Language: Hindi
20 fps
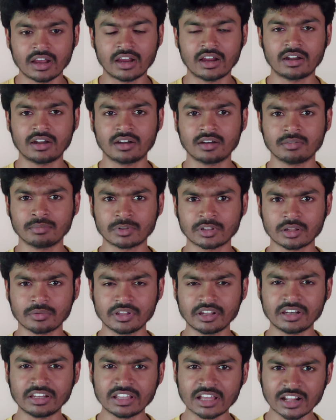एंड
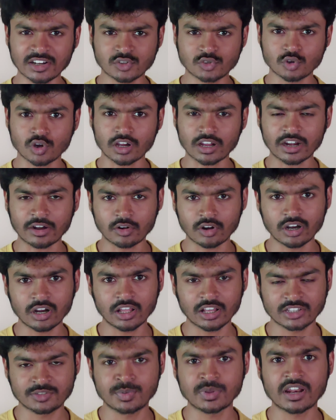मतलब ये नियर स्टॉक
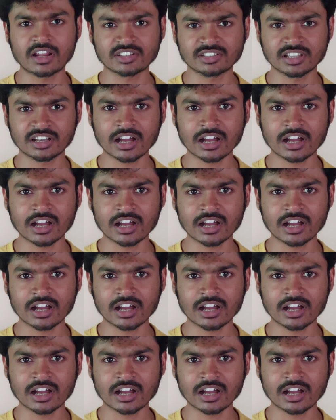एंड्रॉयड एक्सपीरियंस